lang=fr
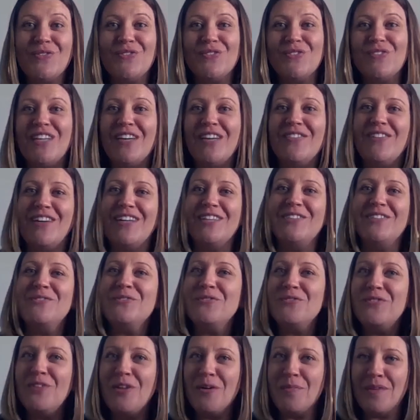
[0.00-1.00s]
Ça va,
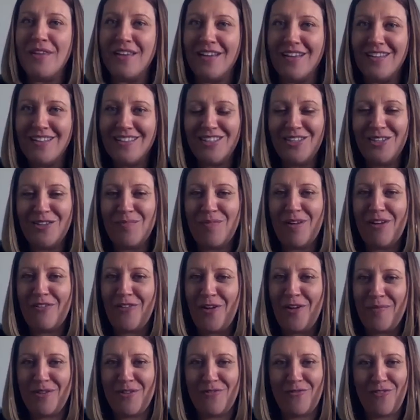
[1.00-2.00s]
tout va bien. Euh, ma
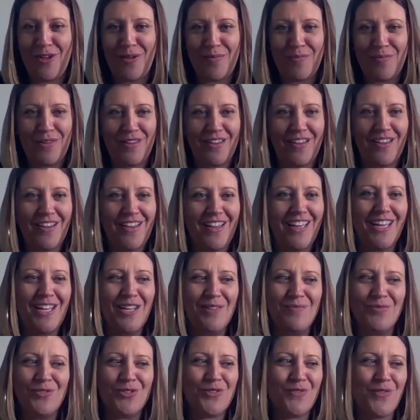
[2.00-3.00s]
famille va bien et
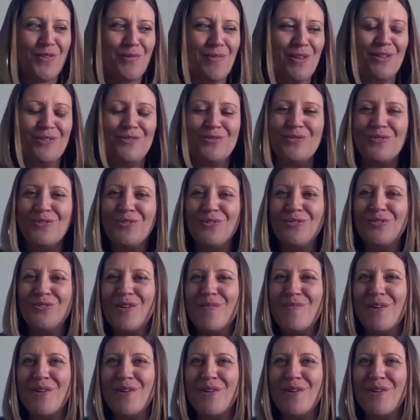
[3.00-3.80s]
moi je vais bien, donc tout va